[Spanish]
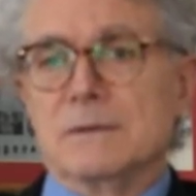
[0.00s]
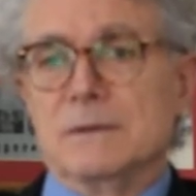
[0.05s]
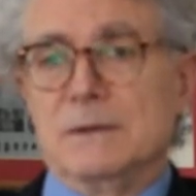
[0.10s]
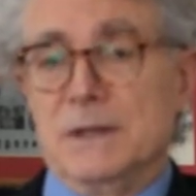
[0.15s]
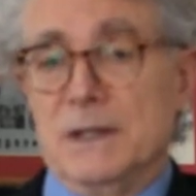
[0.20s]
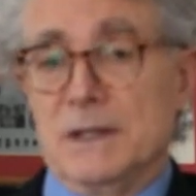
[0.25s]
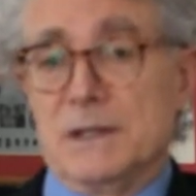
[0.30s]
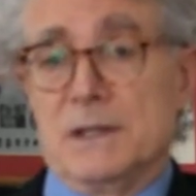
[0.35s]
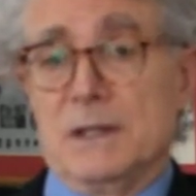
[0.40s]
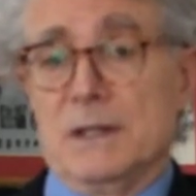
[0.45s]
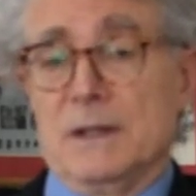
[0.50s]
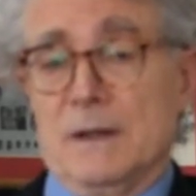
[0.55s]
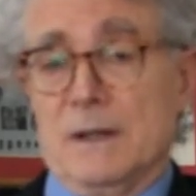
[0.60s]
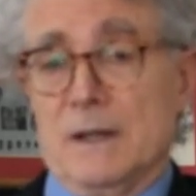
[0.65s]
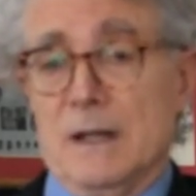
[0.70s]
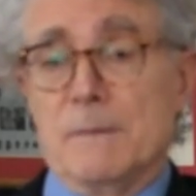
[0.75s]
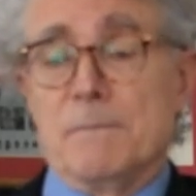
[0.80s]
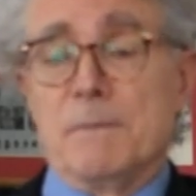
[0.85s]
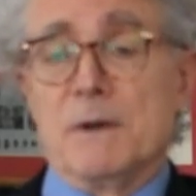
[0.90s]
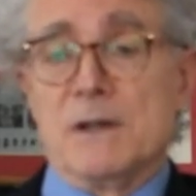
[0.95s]

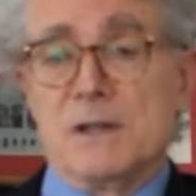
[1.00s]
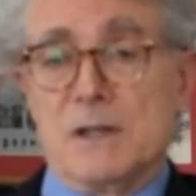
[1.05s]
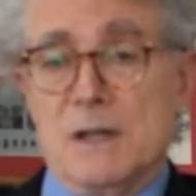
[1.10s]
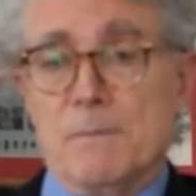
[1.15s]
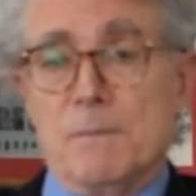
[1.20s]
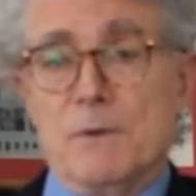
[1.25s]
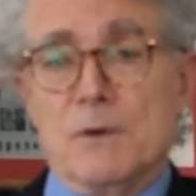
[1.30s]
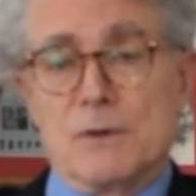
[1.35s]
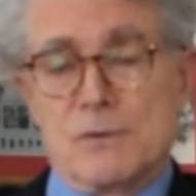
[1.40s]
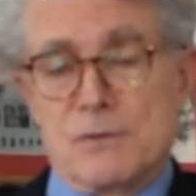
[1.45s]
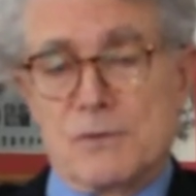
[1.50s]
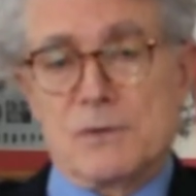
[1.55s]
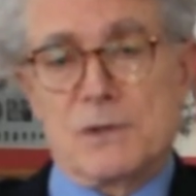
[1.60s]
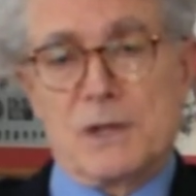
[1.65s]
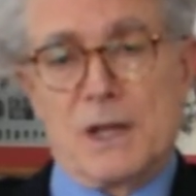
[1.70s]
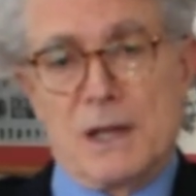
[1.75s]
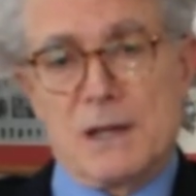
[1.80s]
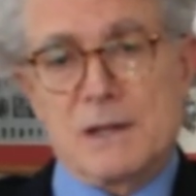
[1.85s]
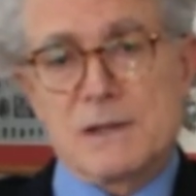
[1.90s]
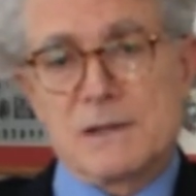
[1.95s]
desde el principio de sus
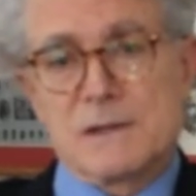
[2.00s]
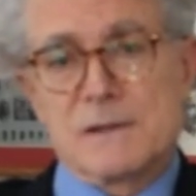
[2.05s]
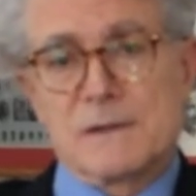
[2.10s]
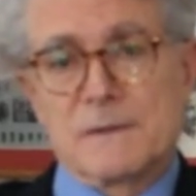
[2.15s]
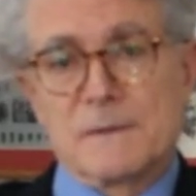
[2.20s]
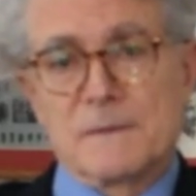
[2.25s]
días.